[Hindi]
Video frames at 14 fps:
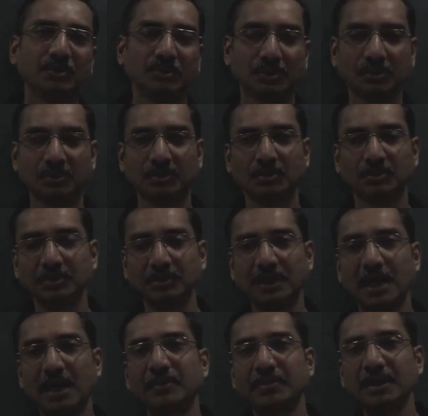तो
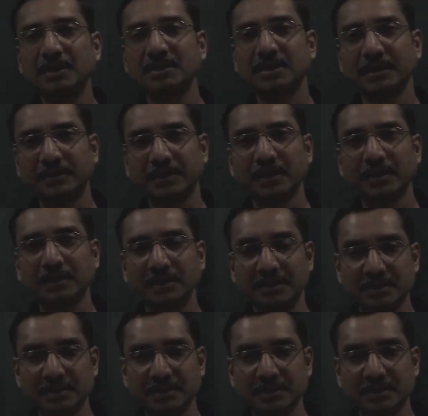यहाँ भी इस सेंटर